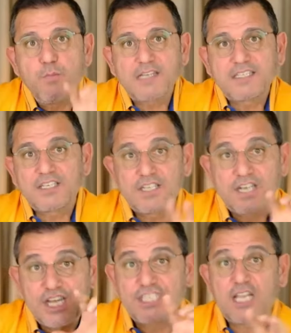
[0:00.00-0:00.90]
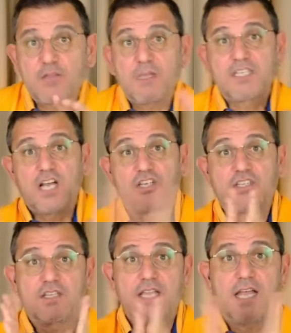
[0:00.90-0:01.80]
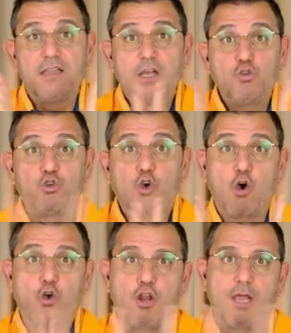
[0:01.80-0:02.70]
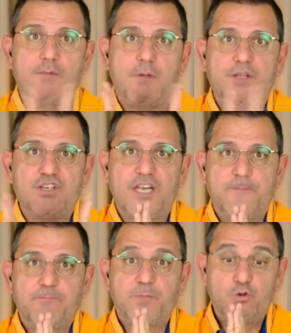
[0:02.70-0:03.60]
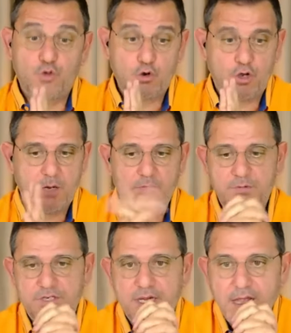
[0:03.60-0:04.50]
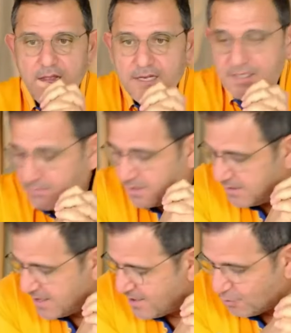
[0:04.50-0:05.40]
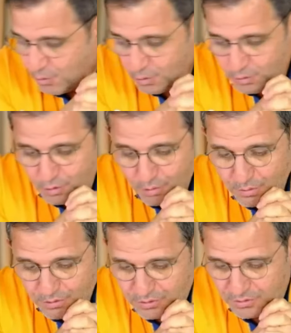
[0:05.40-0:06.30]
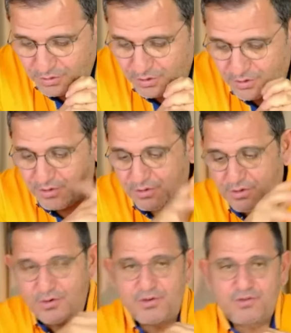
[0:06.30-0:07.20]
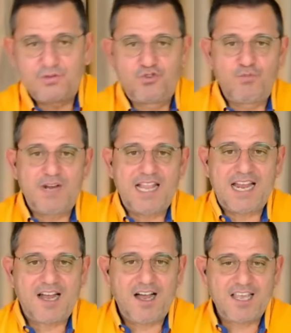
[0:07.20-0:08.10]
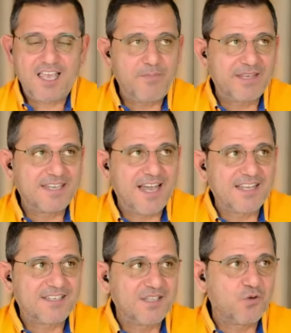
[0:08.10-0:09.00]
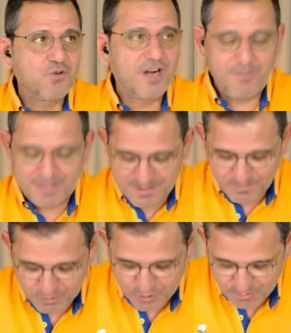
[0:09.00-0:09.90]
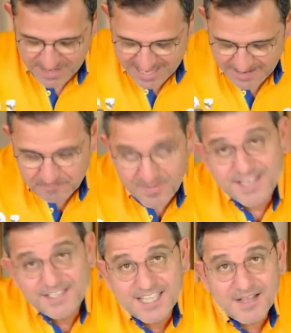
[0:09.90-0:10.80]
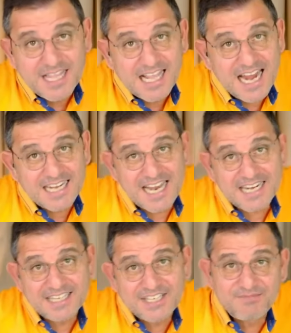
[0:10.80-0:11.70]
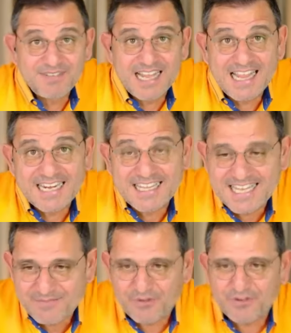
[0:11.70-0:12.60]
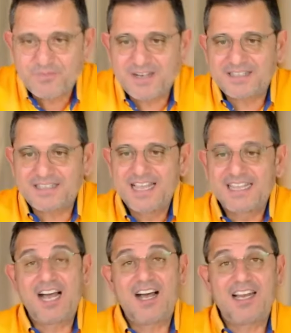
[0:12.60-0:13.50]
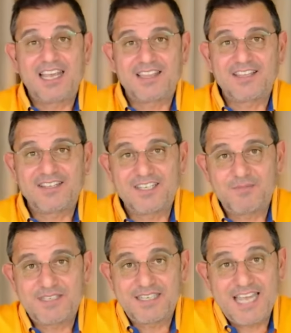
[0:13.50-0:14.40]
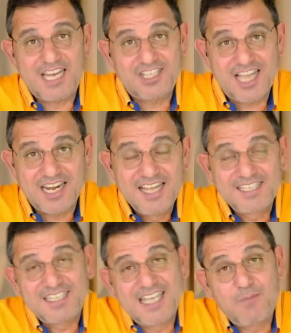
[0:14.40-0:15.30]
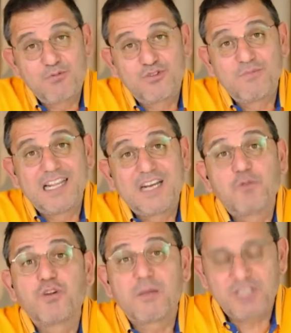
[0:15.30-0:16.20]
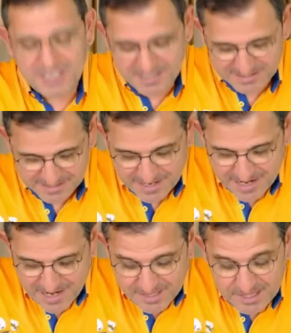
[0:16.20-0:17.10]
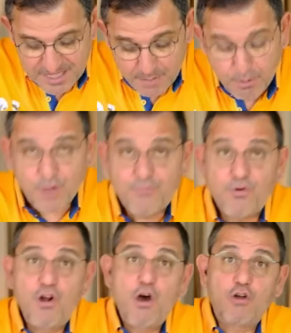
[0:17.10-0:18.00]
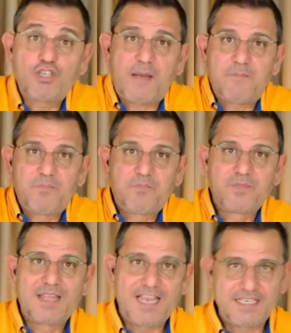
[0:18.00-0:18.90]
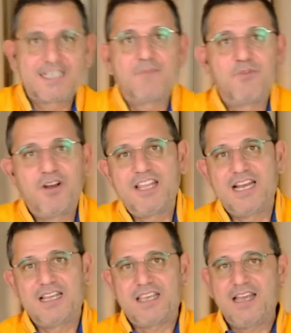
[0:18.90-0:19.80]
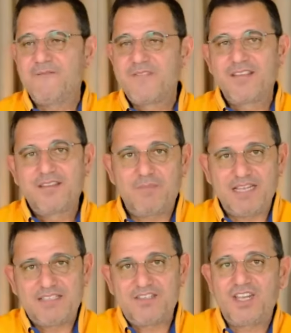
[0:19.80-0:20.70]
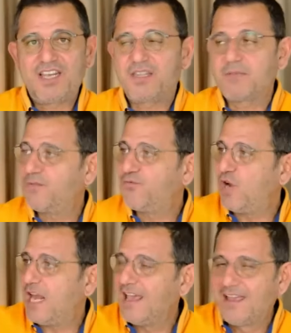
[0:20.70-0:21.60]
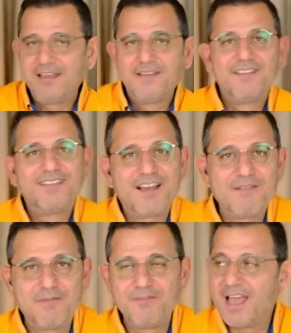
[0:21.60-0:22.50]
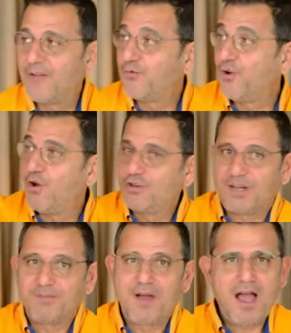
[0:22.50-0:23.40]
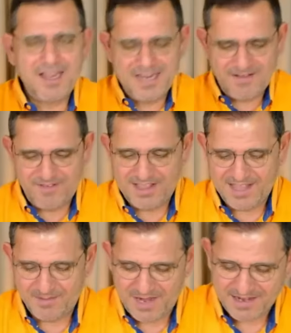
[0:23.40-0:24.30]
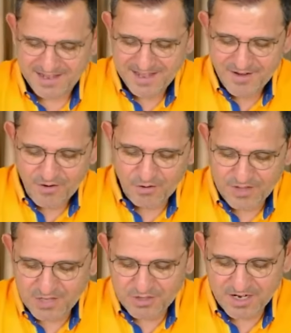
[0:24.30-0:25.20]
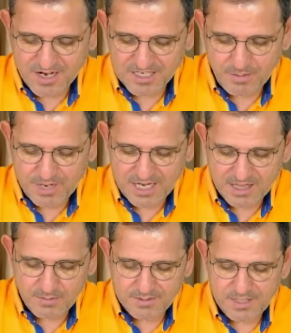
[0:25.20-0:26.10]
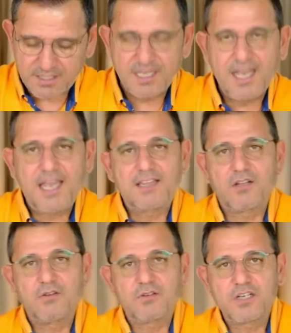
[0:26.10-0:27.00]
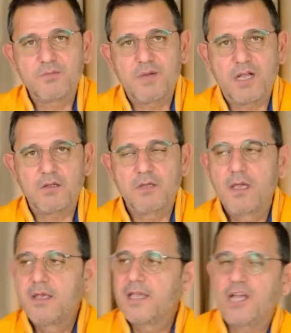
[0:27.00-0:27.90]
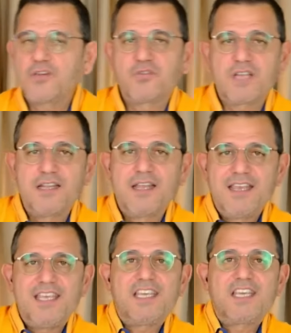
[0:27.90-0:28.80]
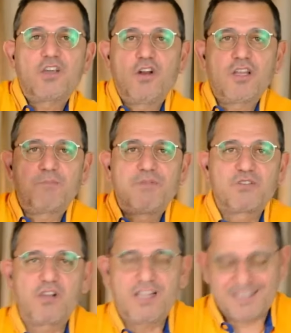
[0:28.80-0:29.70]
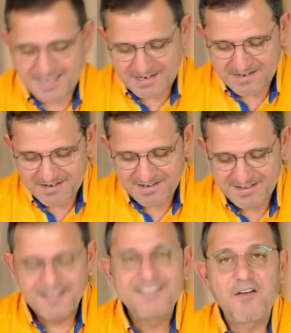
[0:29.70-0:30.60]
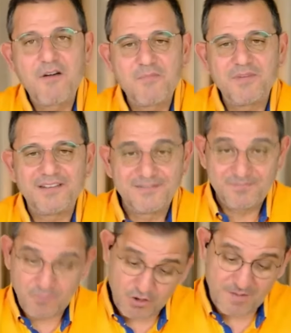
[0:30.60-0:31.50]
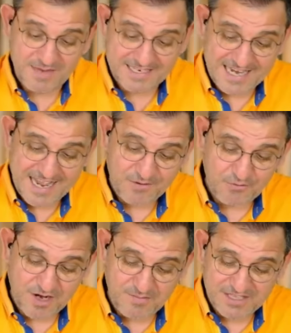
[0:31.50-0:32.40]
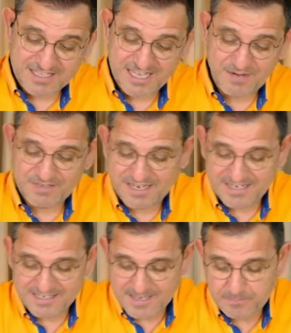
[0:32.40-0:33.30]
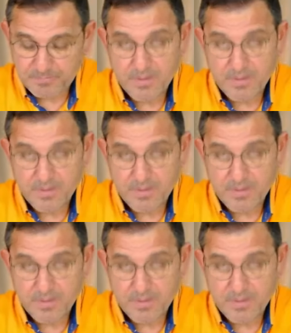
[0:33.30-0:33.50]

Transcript: baskısını hissetmesi açısından çok önemli bir şey. Çok önemli bir şey. Şimdi unuttuğumuz e, cümleler, AKP sayesinde kuramadığımız cümleler. Eskiden neler derdik, şimdi neler diyemiyoruz. Bakın ne hale getirdiniz bizi. Gençler, sizler bu cümleleri kuramayacaksınız. Depoyu fulle hocam. Eskiden böyle derdik ya. Benzinciye gittiğimizde fulle. Tamam veya fulle hocam. Aynen vallahi bak. Ondan sonra kasaba gittiğimizde işte et alıyoruz, kıyma alıyoruz. Ya şuradan 2 kiloda pirzola sar. Tamam mı? O da mesela kuramadıklarımız arasında.